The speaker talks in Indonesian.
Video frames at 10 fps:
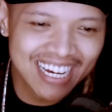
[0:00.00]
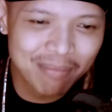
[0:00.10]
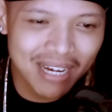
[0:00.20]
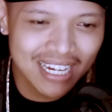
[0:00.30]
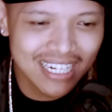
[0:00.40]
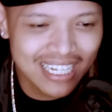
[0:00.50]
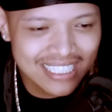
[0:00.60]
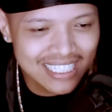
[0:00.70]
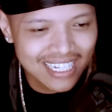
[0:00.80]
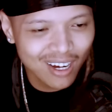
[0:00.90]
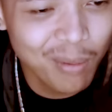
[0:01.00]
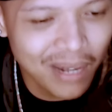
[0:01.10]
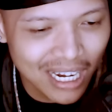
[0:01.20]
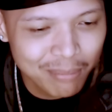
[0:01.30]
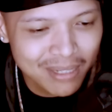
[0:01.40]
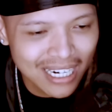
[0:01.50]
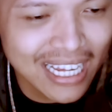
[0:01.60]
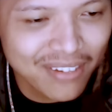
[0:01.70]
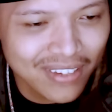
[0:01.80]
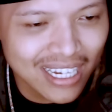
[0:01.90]
Siang makan nasi Kalau malam
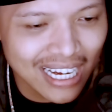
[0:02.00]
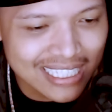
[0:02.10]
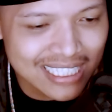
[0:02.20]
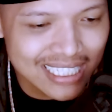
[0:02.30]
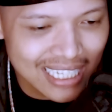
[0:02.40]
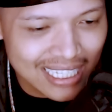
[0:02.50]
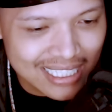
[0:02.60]
klarifikasi